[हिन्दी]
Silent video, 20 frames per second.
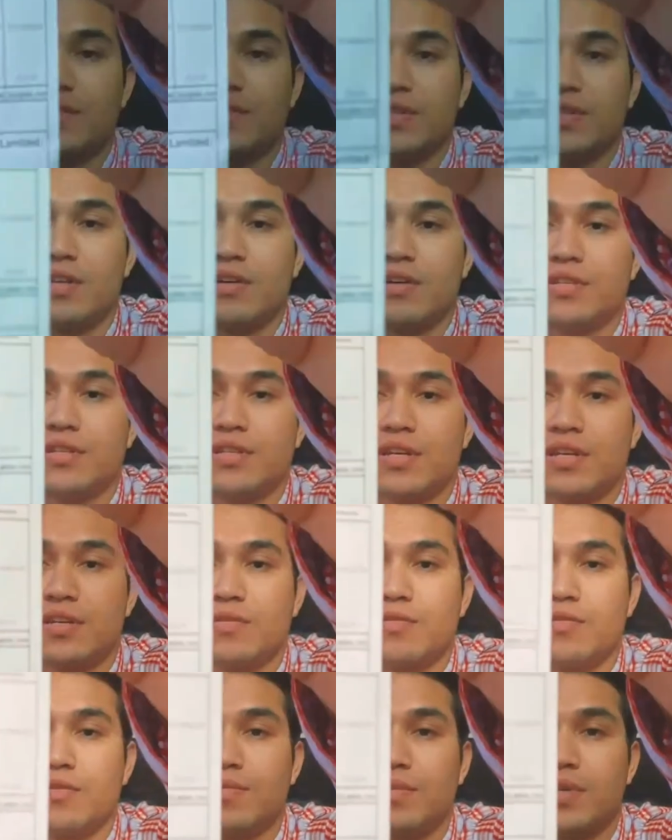सेवन थाउजेंड यानी
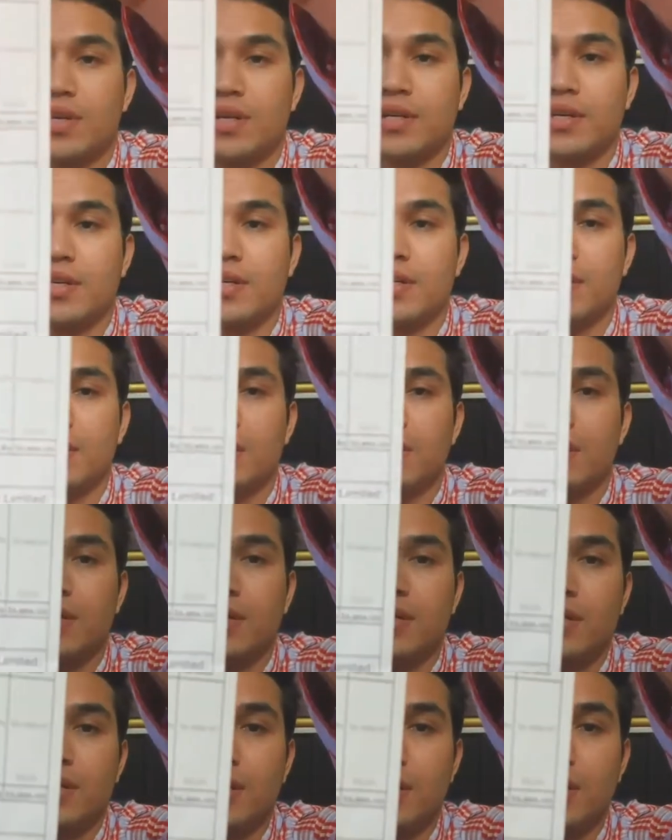कुल मिला के
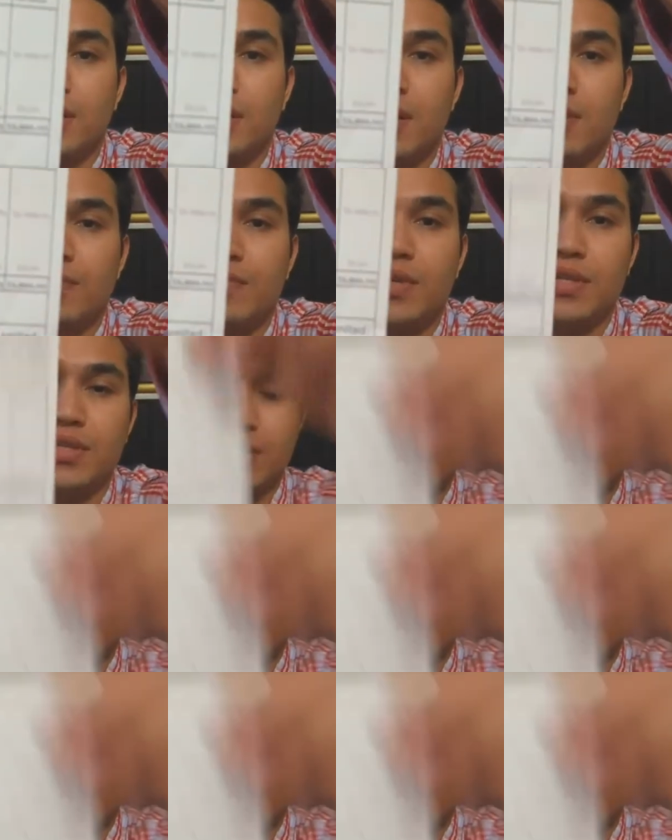ठीक है ना आप देख